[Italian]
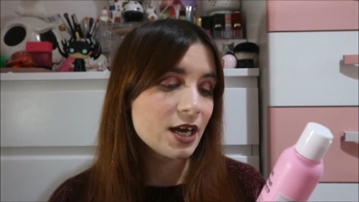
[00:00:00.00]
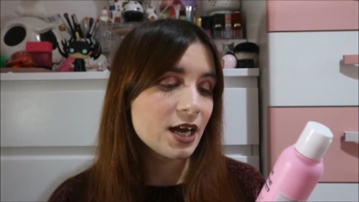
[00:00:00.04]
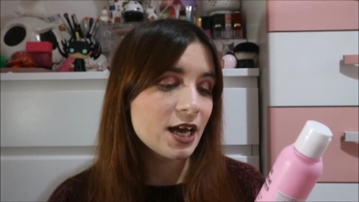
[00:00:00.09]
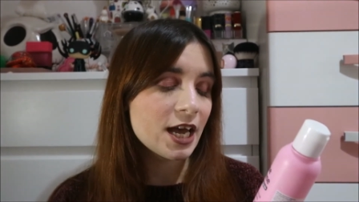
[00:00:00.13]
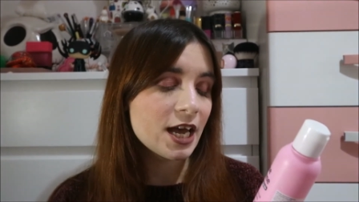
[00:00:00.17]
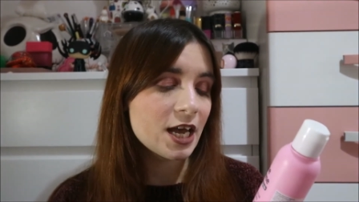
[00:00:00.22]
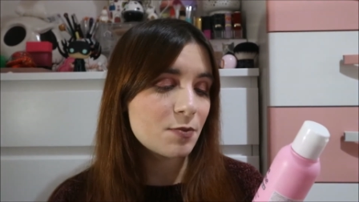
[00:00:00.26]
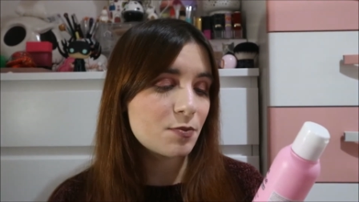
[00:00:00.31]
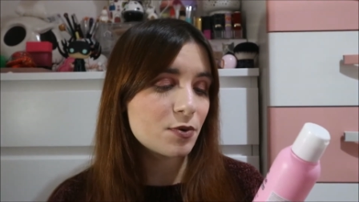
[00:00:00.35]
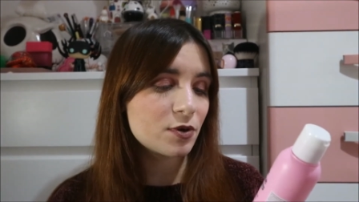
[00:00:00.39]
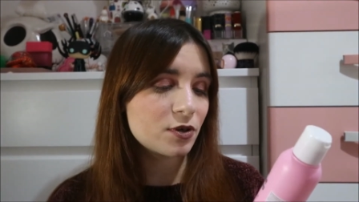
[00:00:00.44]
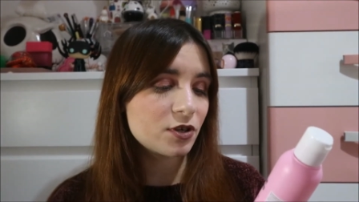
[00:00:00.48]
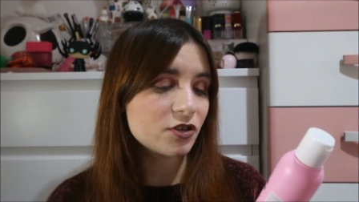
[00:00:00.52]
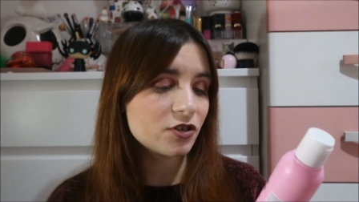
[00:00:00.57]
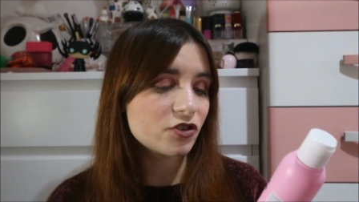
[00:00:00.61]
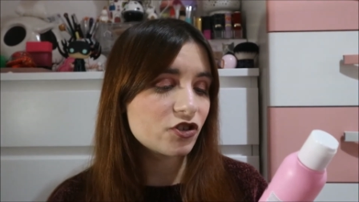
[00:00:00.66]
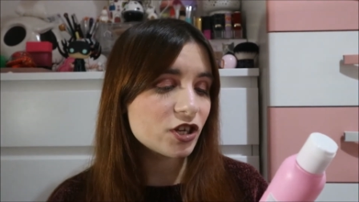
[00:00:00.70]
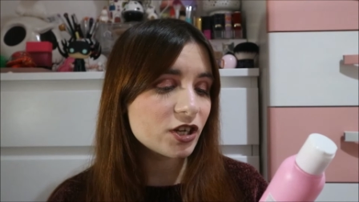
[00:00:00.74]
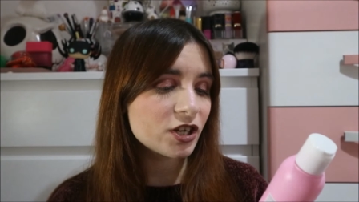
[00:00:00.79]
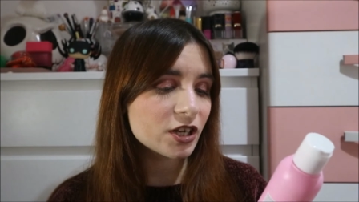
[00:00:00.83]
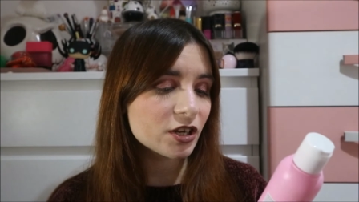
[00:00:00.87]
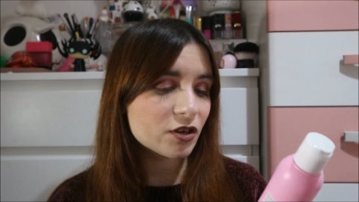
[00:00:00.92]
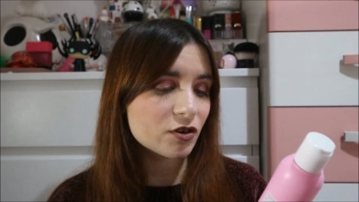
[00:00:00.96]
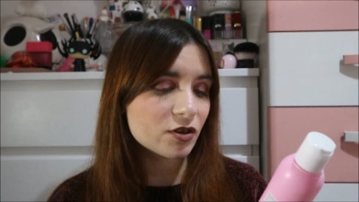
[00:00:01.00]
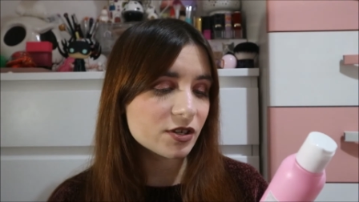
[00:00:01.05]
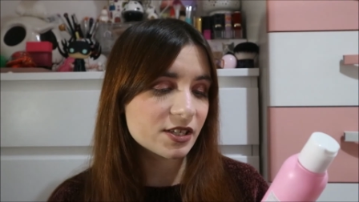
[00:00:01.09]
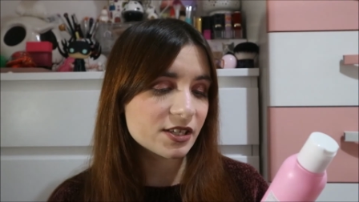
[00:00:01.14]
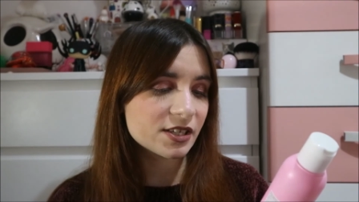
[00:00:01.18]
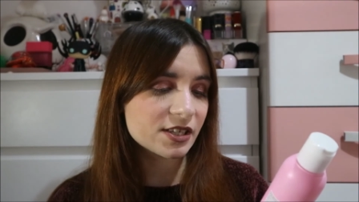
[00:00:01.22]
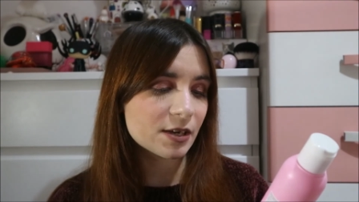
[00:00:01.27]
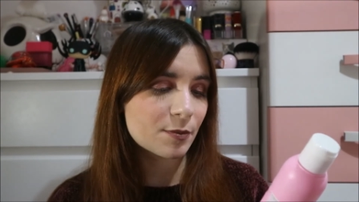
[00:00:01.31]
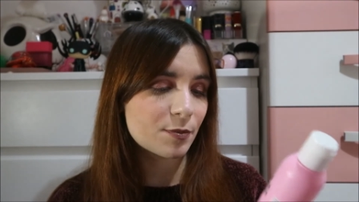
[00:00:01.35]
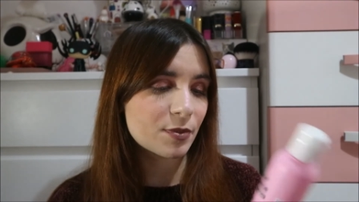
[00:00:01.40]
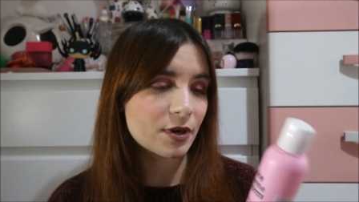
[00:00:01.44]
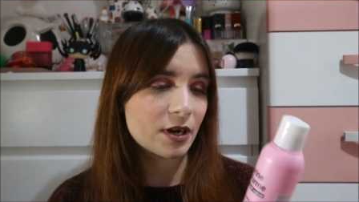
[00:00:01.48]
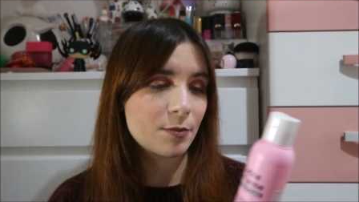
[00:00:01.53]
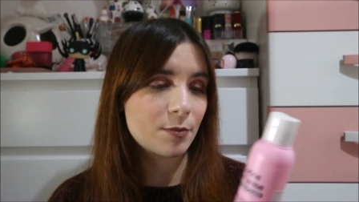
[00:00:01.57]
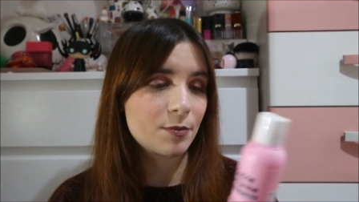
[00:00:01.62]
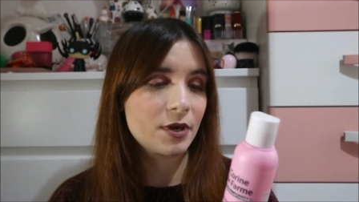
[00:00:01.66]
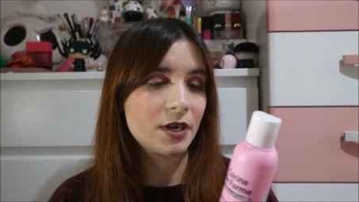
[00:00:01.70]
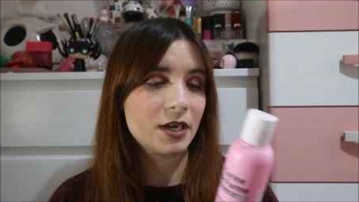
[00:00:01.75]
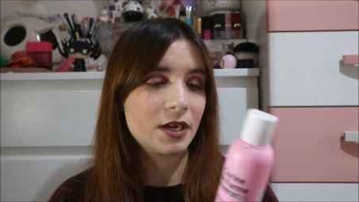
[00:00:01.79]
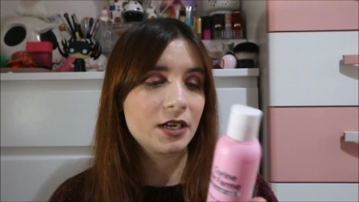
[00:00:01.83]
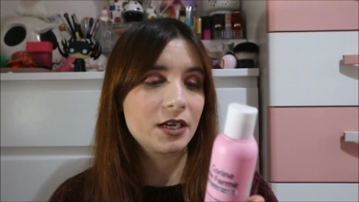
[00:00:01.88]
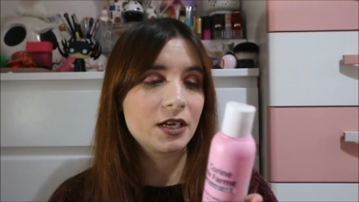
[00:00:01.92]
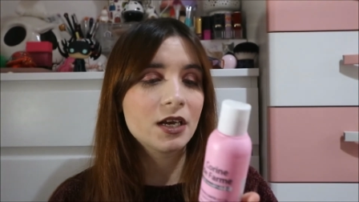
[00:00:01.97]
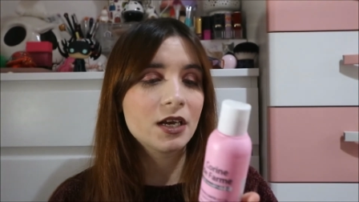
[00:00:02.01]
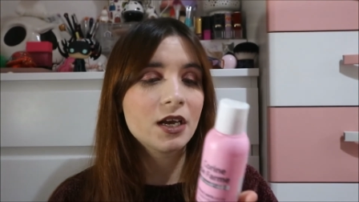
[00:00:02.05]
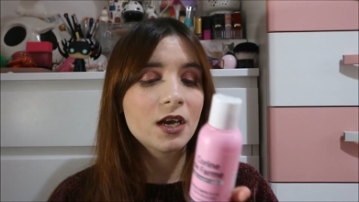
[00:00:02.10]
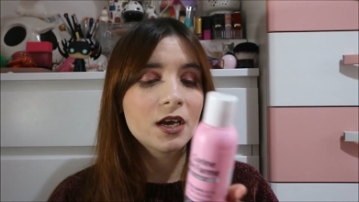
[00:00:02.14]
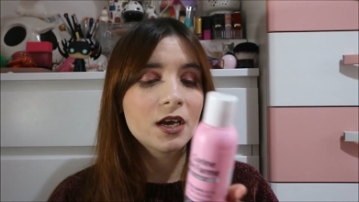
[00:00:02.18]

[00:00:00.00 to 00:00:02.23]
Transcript: è ipoallergenico e senza parabeni.